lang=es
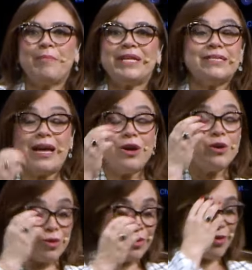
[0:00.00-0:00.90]
a prisa.
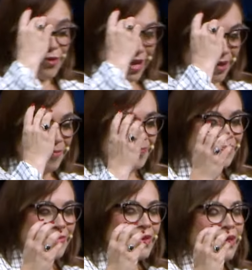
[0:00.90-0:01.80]
oye,
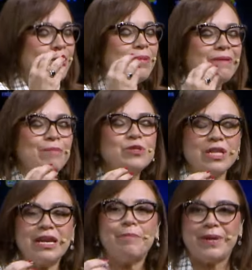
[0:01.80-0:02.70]
vivimos
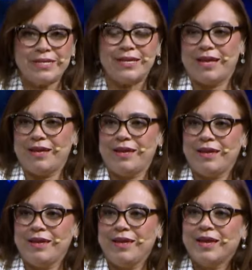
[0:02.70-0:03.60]
tan a prisa
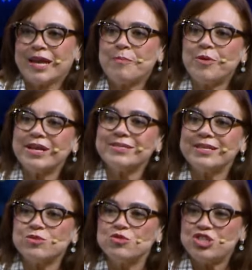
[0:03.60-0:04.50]
que puedes
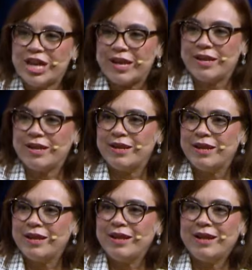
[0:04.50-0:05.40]
escuchar
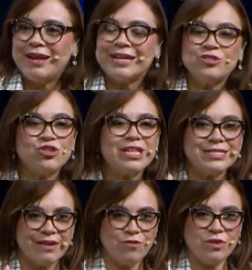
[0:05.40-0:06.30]
las notas
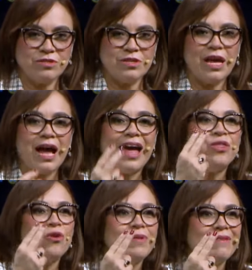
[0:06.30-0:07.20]
de voz a
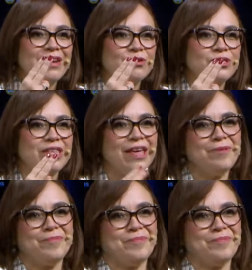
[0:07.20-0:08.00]
doble velocidad.